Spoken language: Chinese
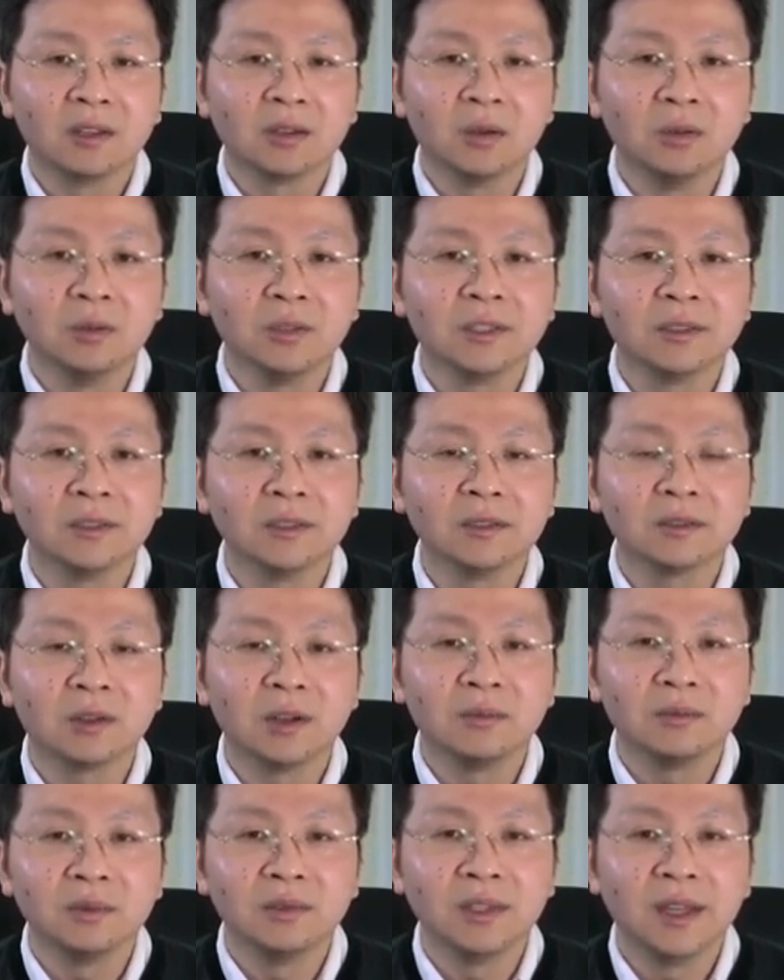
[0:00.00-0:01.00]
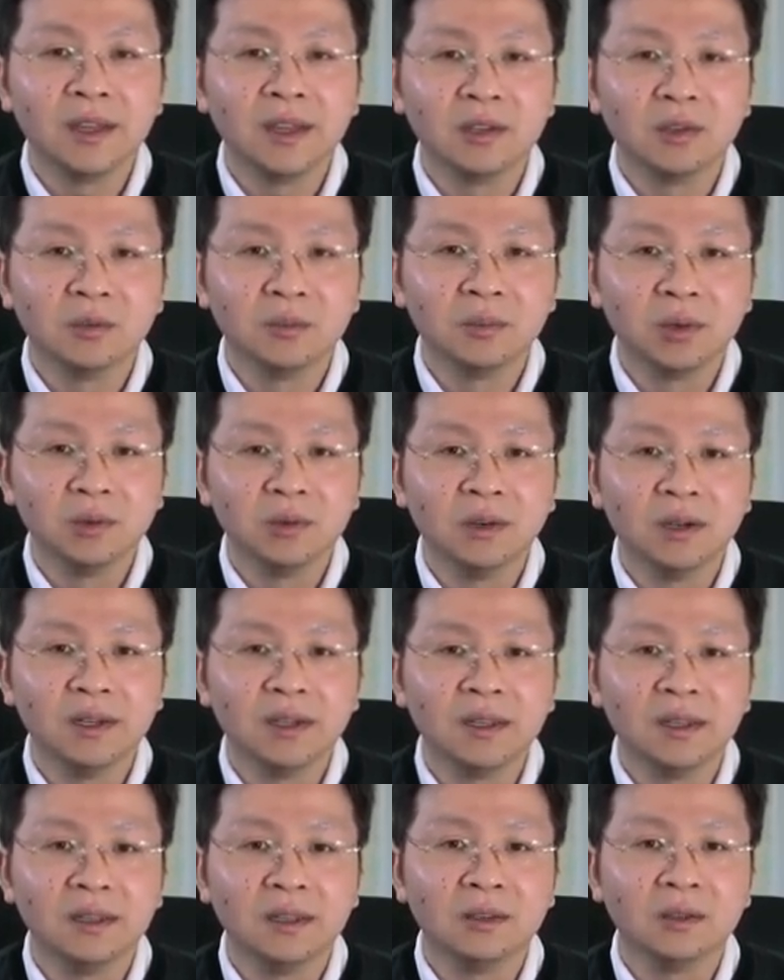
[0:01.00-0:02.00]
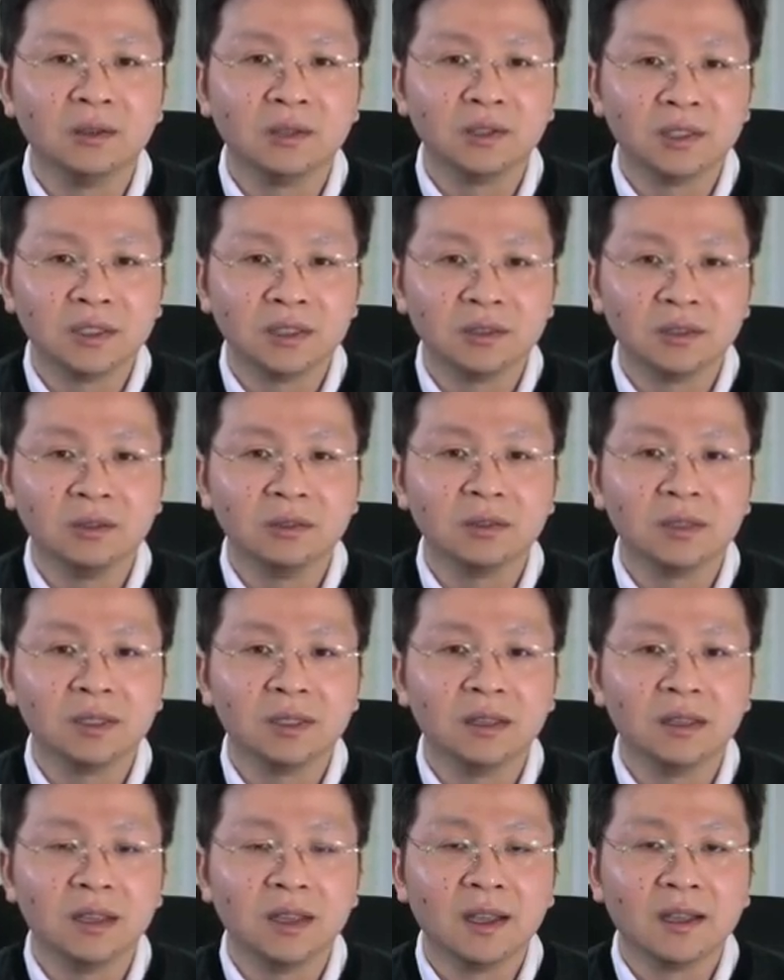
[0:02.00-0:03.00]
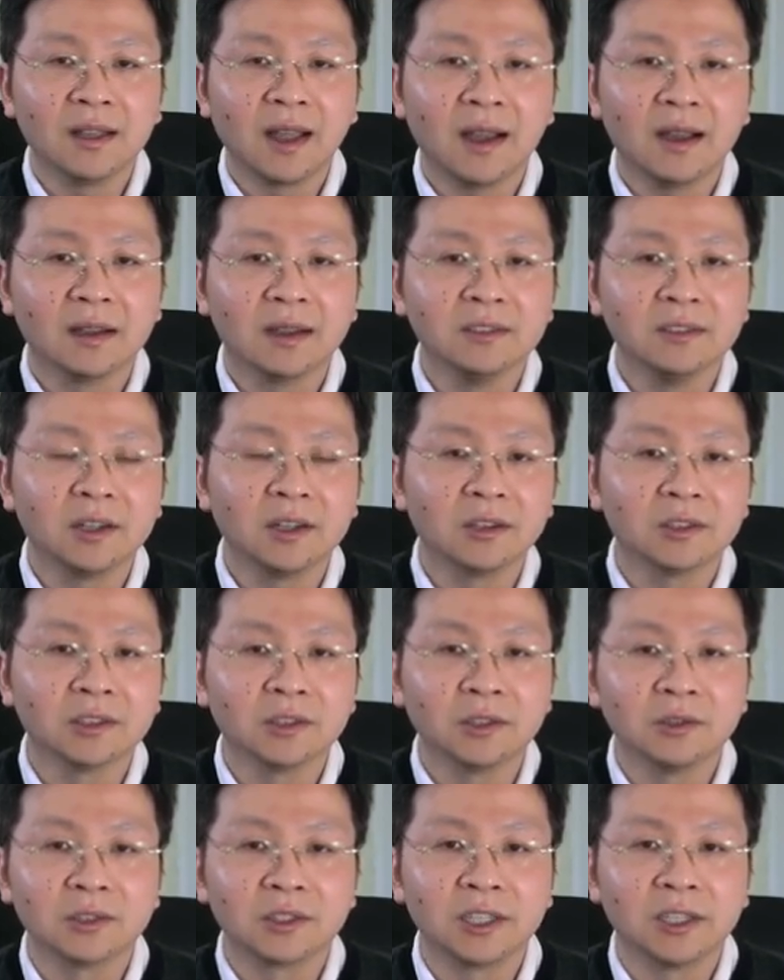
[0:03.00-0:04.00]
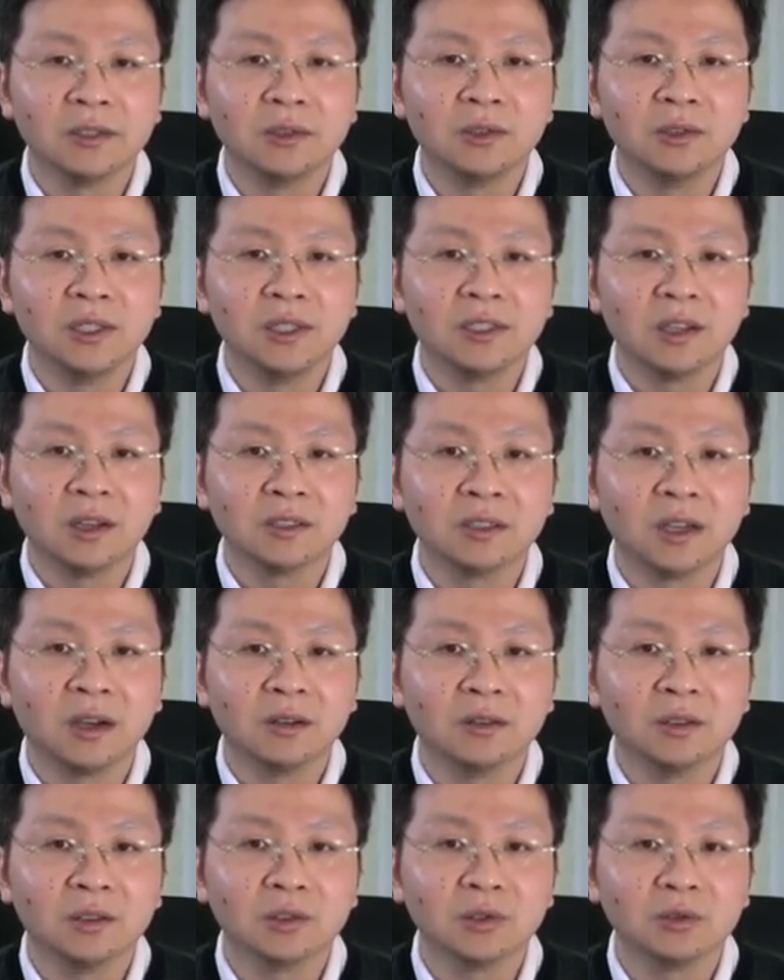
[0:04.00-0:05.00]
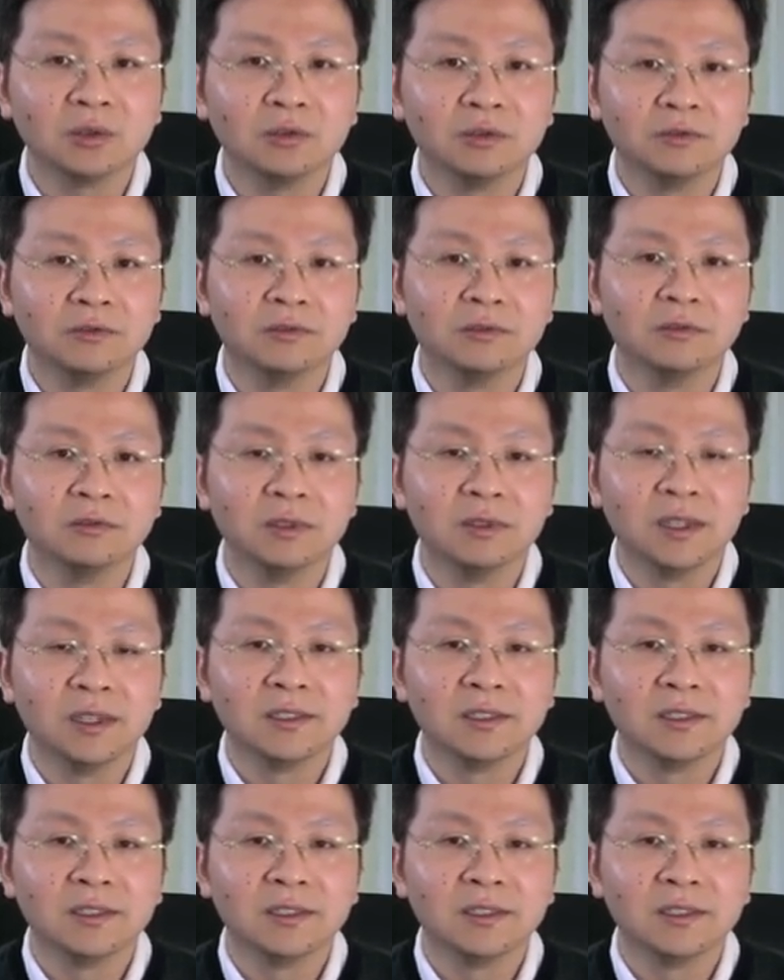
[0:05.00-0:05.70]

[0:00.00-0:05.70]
同时，川普也有魄力、有行动力，他很少受成规教条的束缚。